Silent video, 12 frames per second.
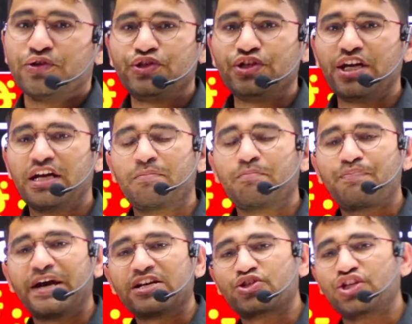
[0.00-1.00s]
जीएनएम
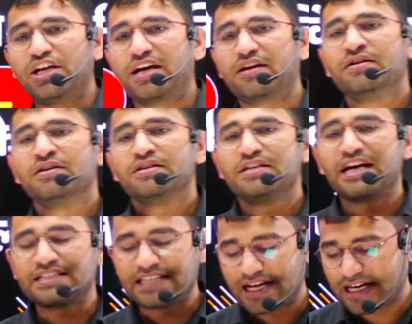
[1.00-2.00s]
फर्स्ट ईयर या
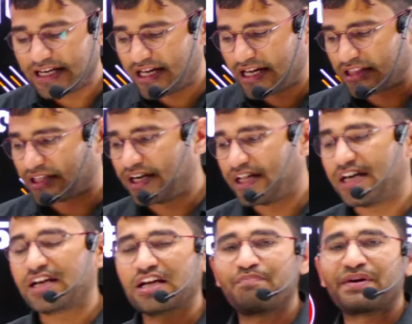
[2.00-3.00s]
सेकेंड ईयर थर्ड
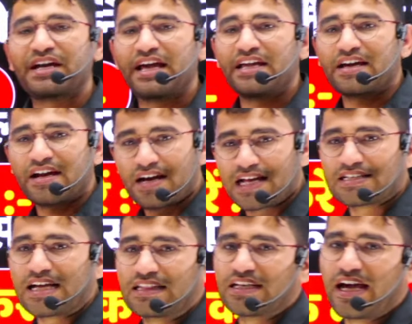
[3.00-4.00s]
ईयर की पढ़ाई करना
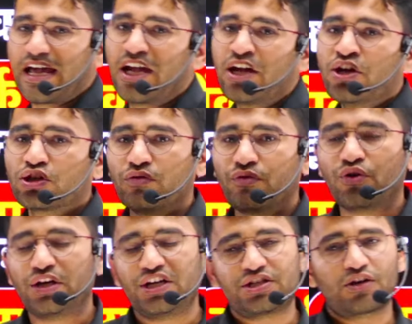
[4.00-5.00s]
चाहता है तो वो
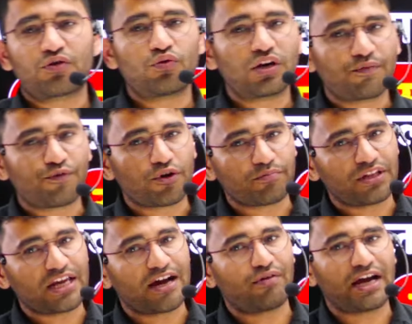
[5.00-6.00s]
नीचे गूगल फॉर्म
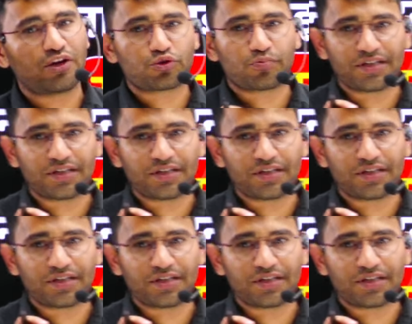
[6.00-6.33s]
दिया हुआ है उसमें